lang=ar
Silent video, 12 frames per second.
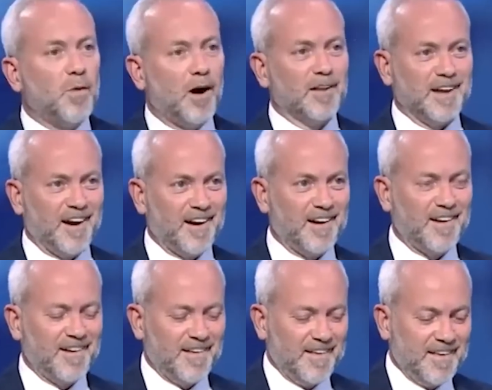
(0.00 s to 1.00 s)

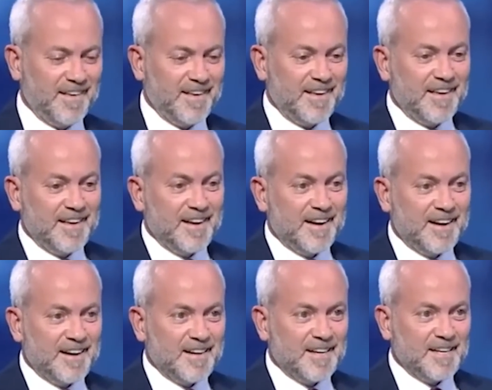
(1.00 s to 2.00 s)
واضح
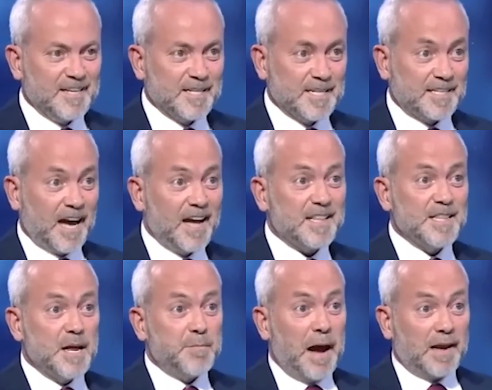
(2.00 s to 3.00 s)

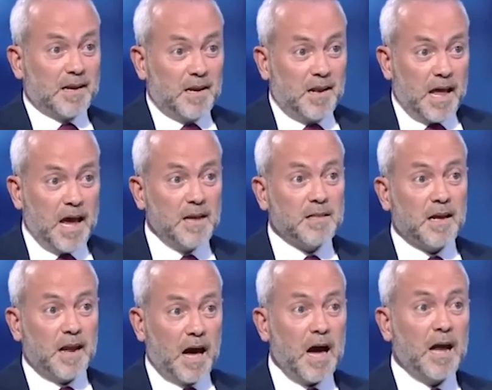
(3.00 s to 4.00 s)
صداقتنا مع كل هيدا
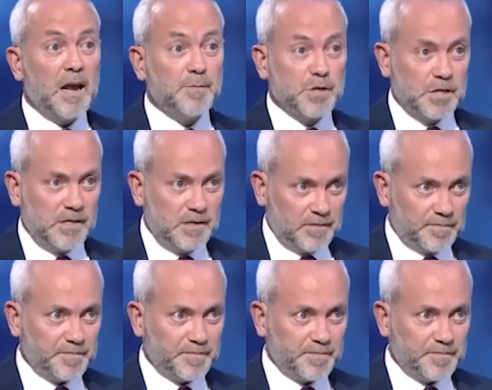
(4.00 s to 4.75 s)
العالم شيء